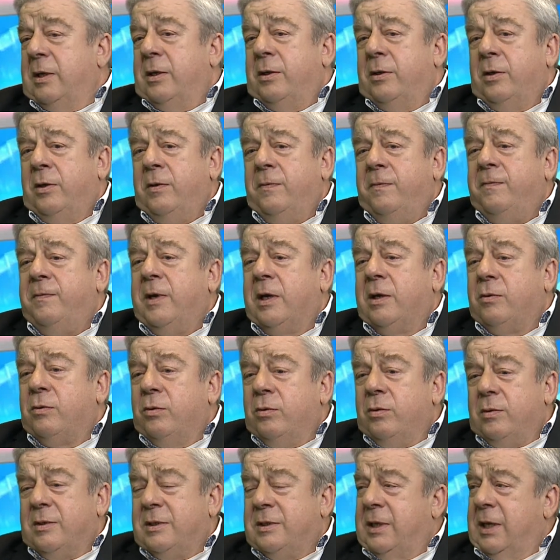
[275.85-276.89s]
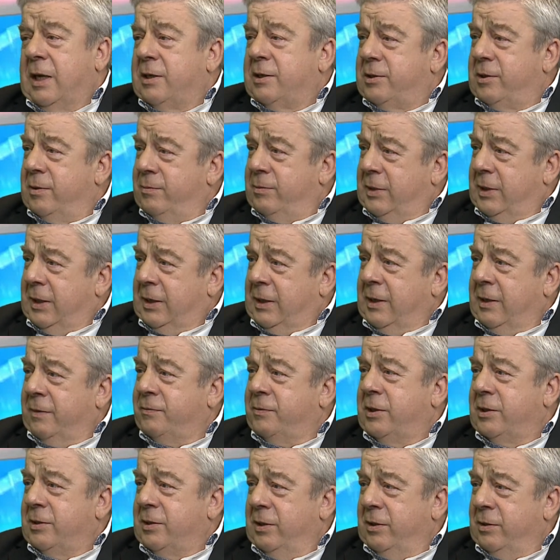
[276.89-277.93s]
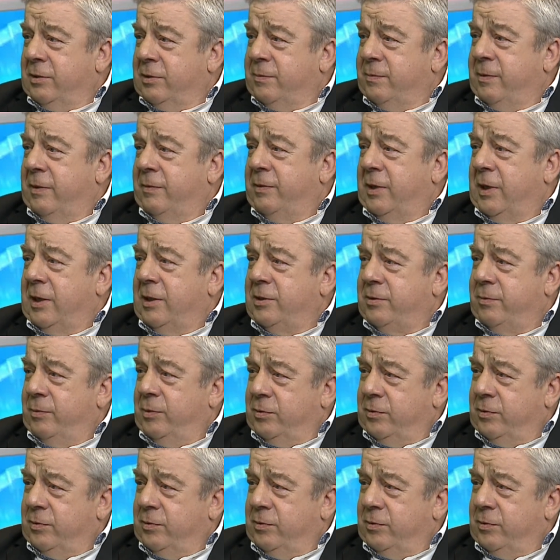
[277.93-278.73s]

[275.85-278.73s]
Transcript: No i w wieku starszym, tak jak wcześniej rozmawialiśmy,